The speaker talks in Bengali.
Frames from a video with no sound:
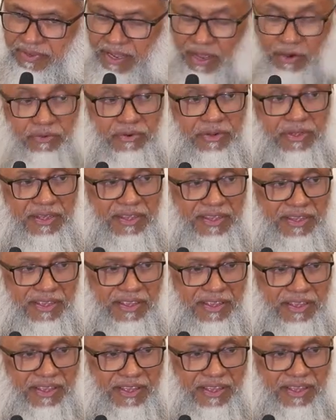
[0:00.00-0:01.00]
কারণ কি
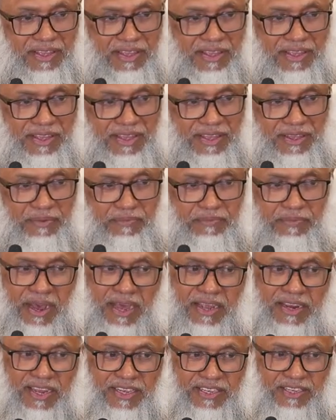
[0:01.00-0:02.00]

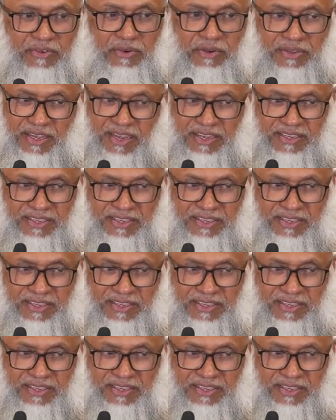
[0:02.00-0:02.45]
বাংলা কি কথা